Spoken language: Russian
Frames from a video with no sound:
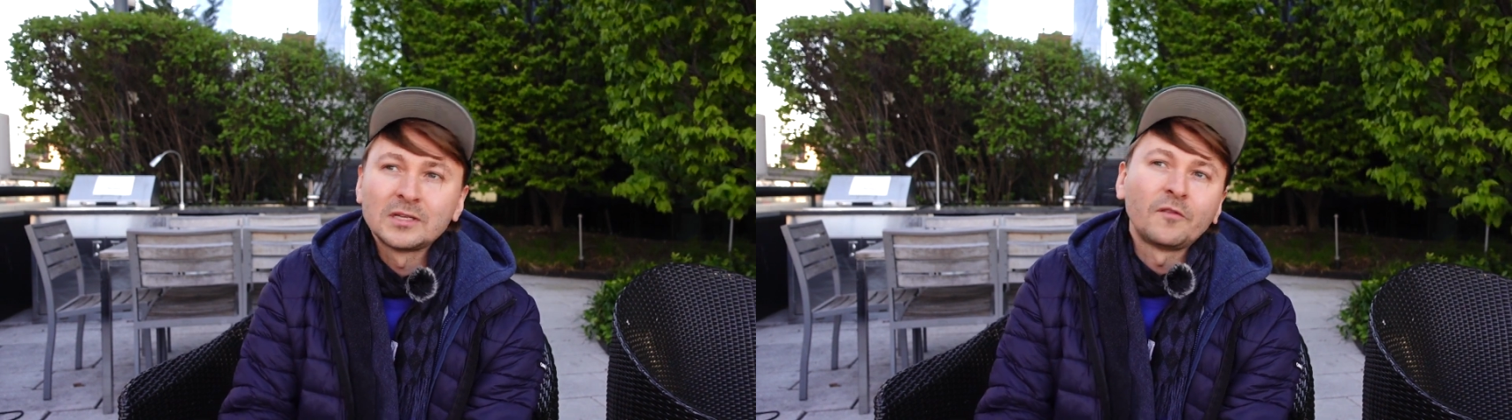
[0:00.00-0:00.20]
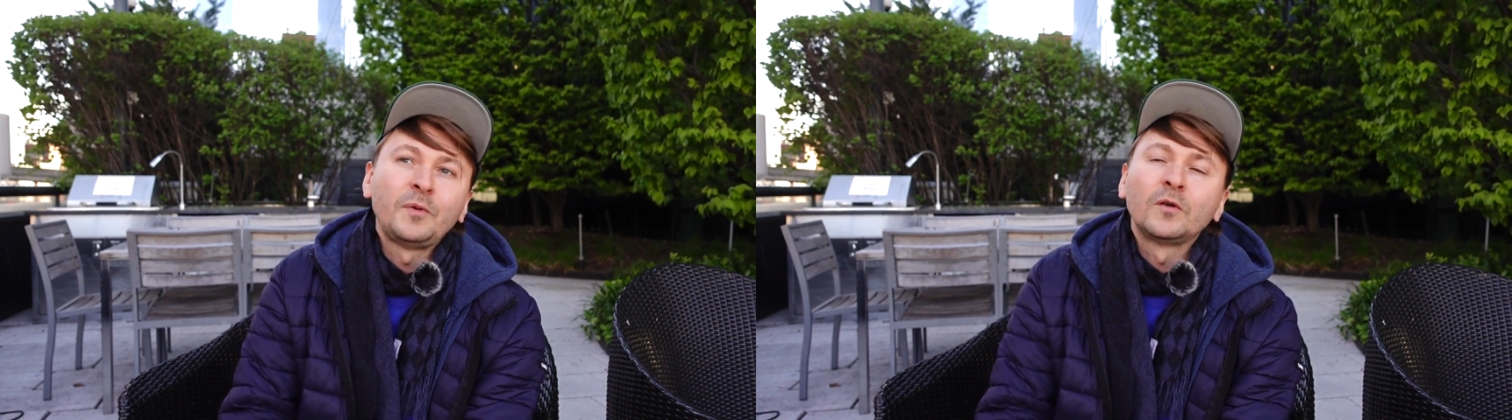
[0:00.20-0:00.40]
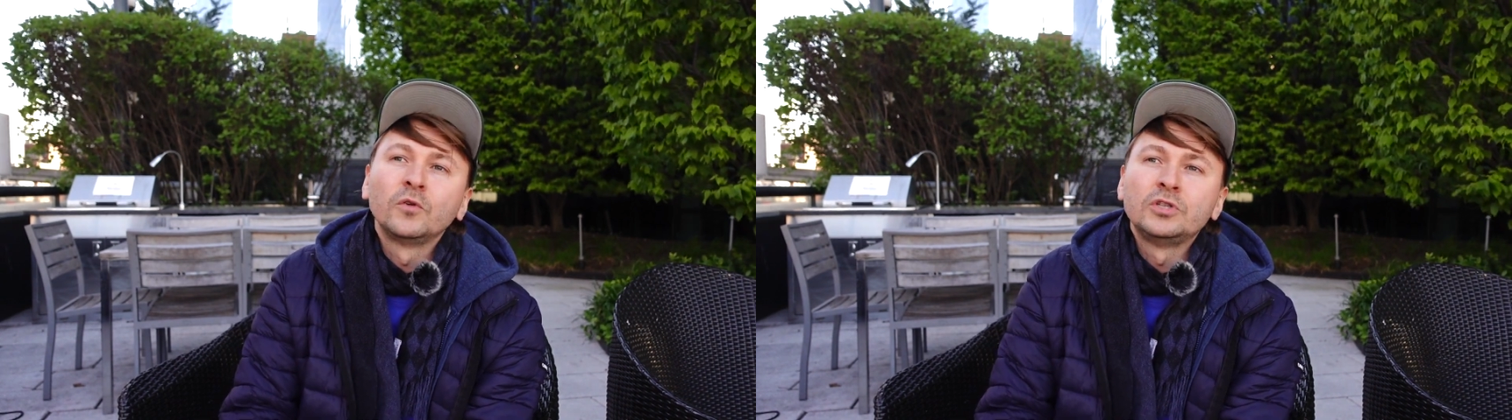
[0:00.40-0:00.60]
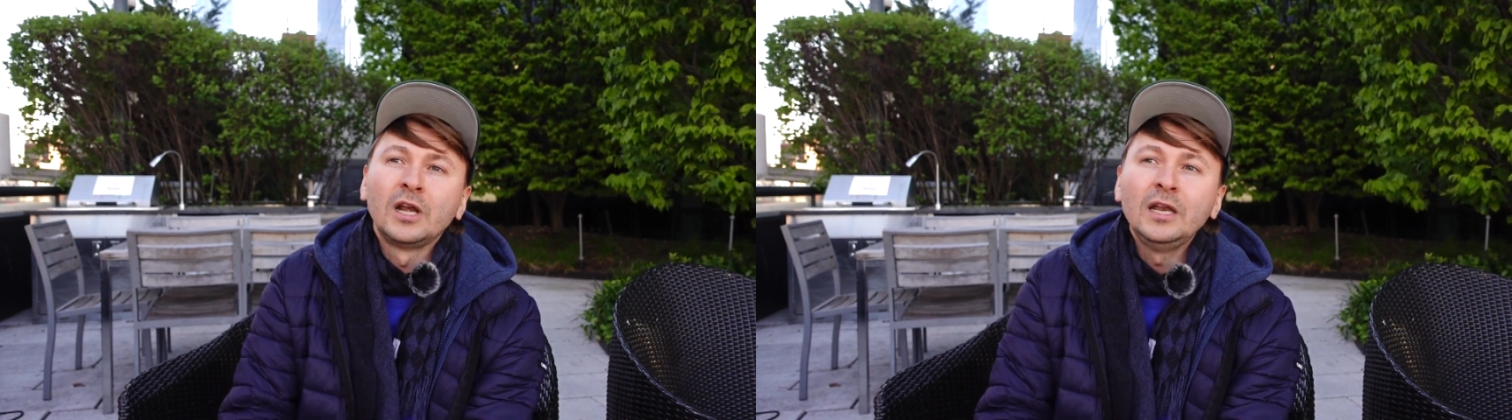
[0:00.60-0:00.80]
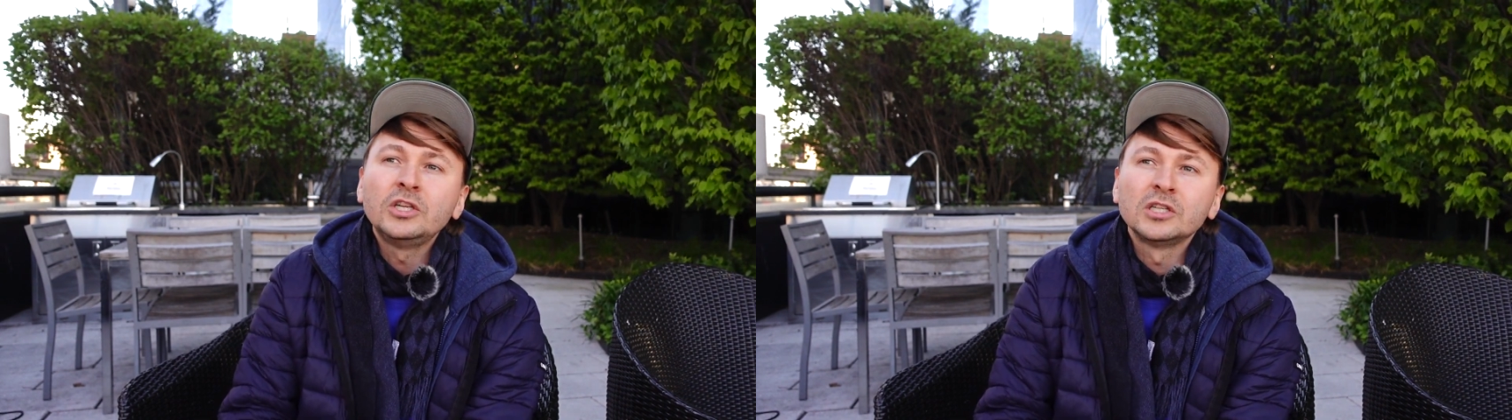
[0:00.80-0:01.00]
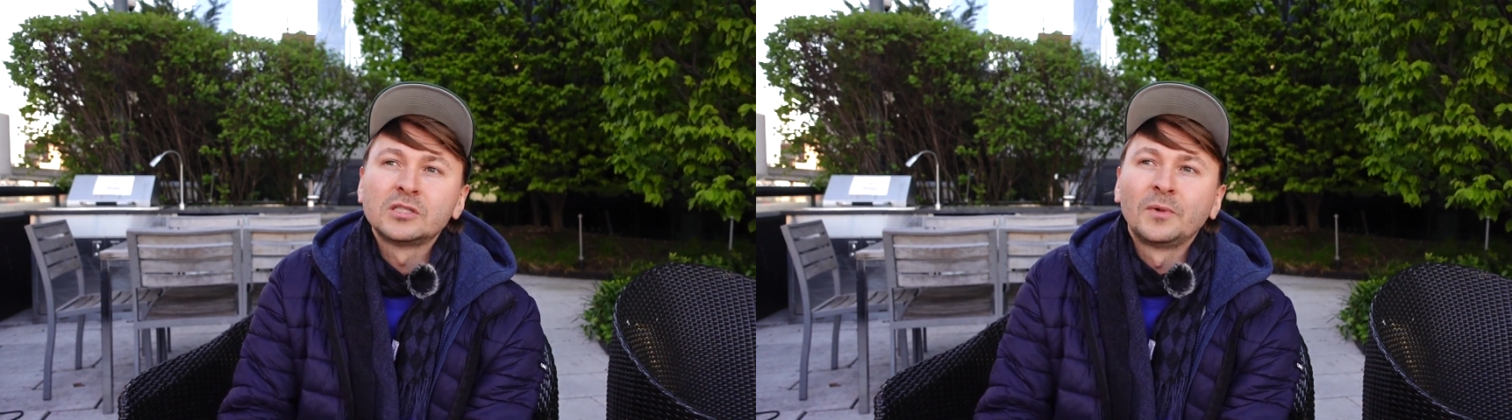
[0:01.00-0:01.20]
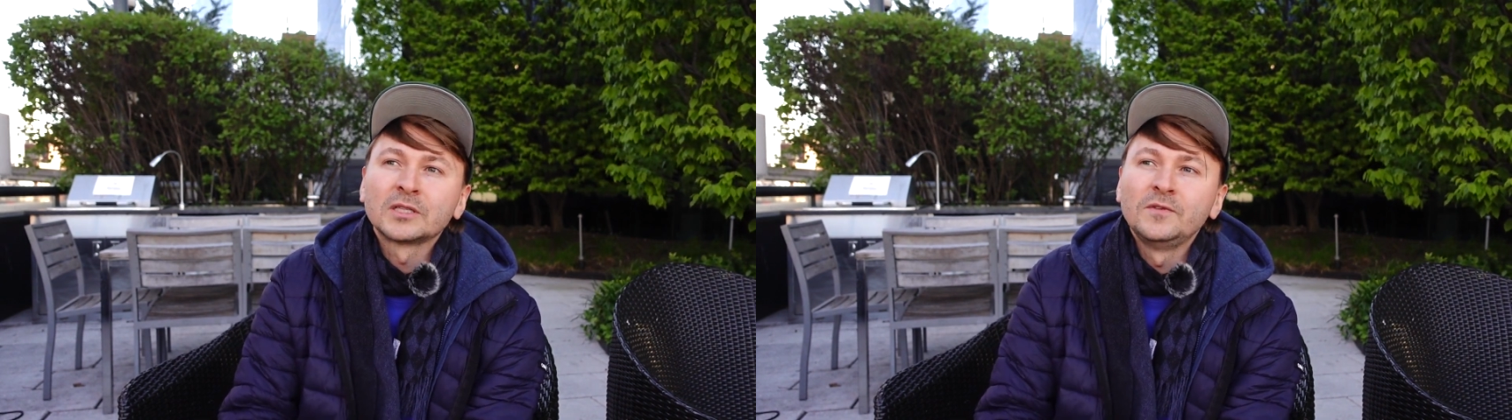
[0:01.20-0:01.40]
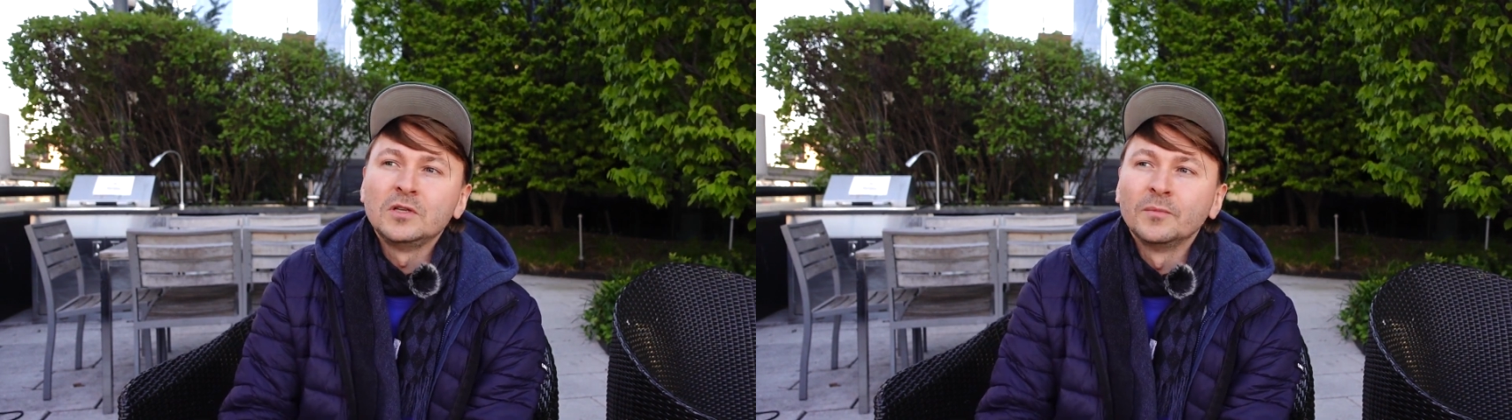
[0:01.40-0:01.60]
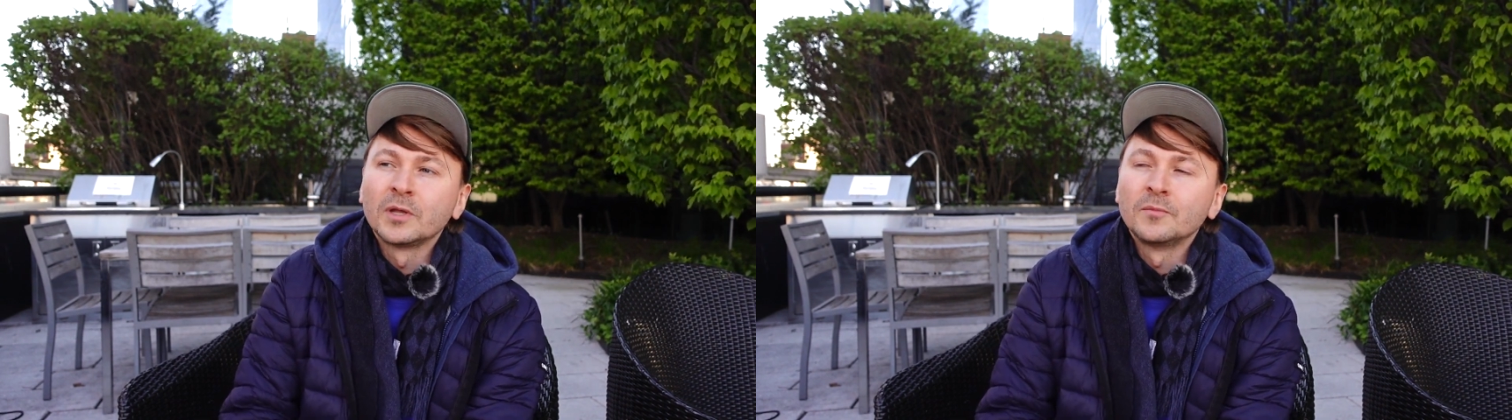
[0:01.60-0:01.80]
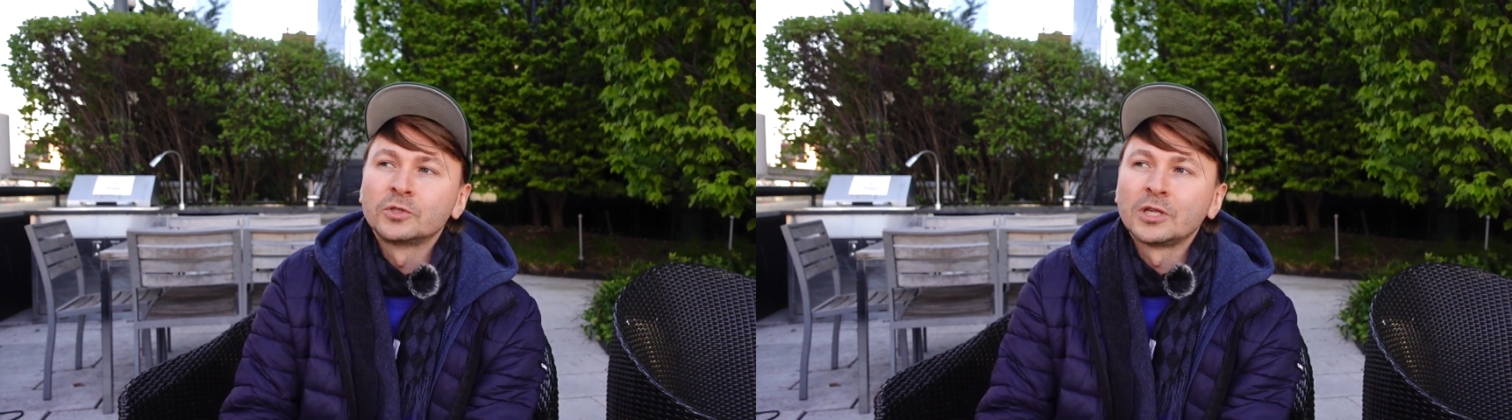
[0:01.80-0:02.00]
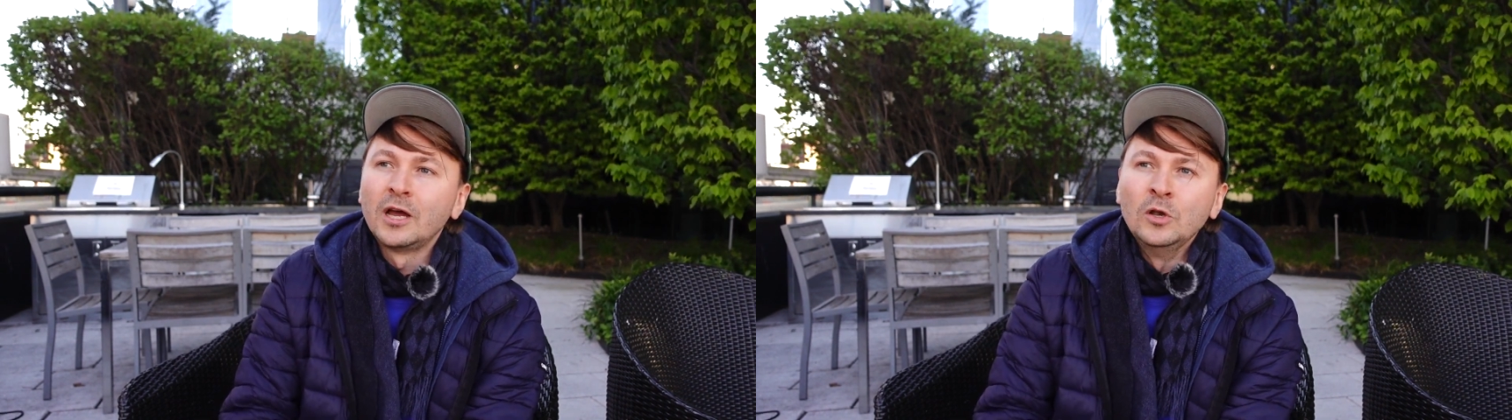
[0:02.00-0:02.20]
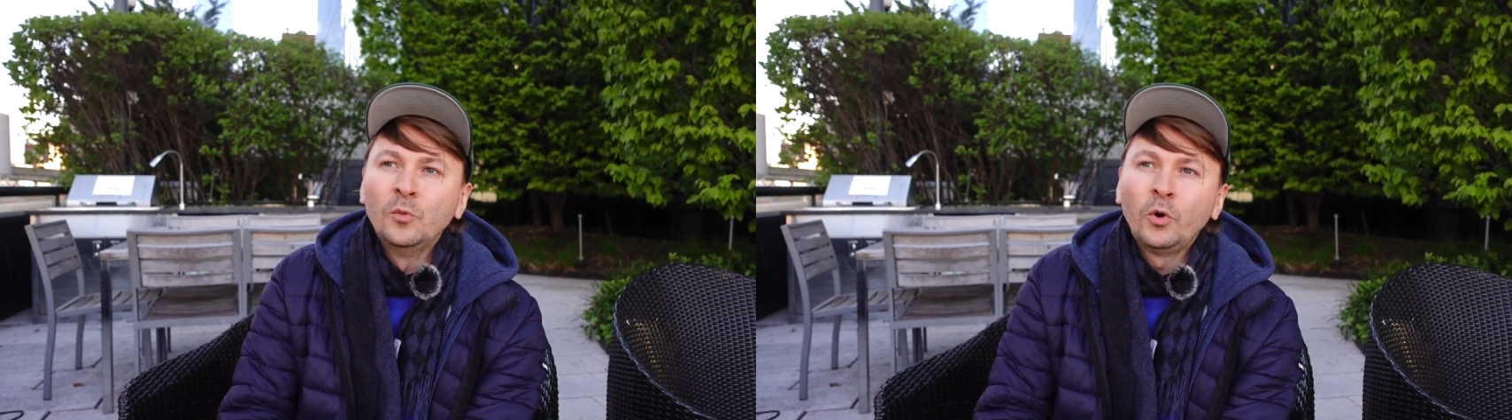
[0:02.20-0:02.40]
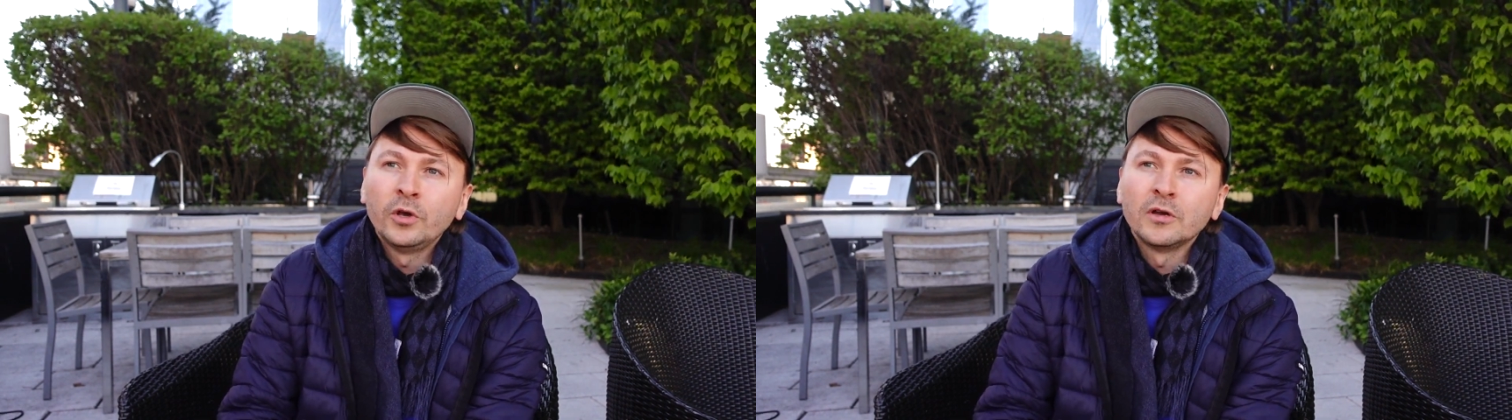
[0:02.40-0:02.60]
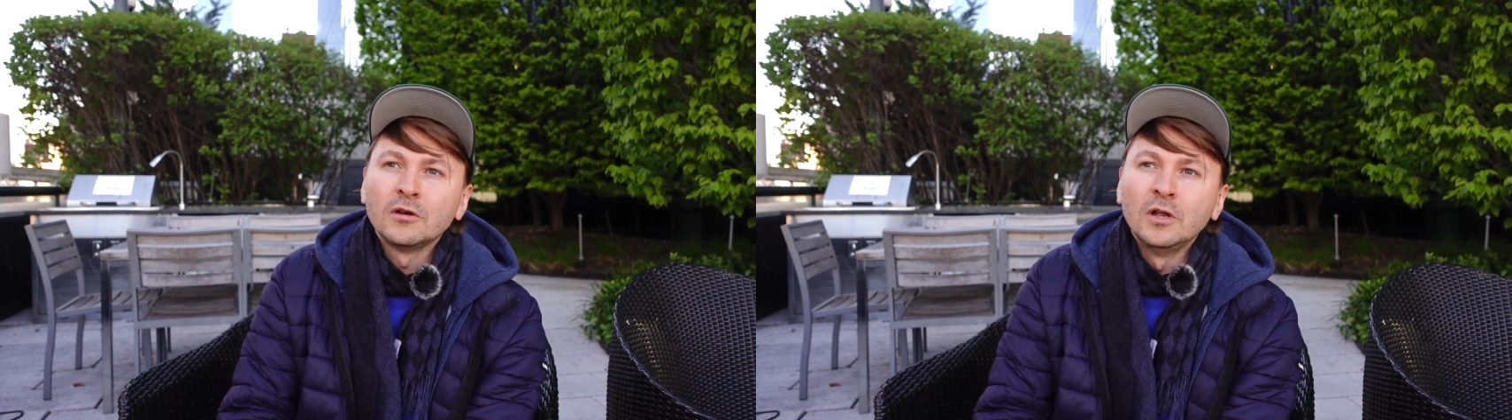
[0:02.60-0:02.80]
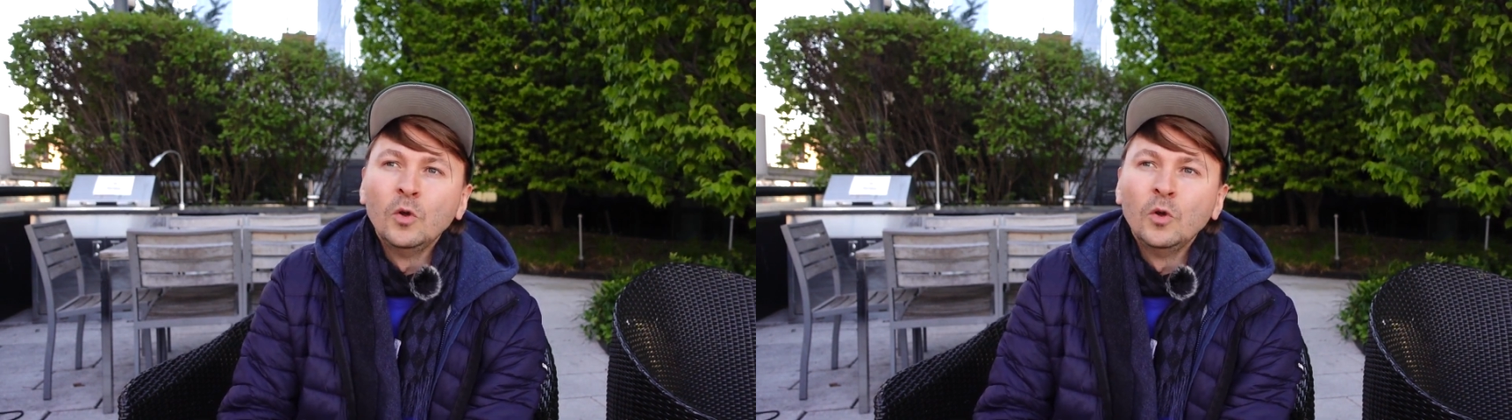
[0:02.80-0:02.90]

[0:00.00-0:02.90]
за в первую очередь личностным развитием, потому что любое,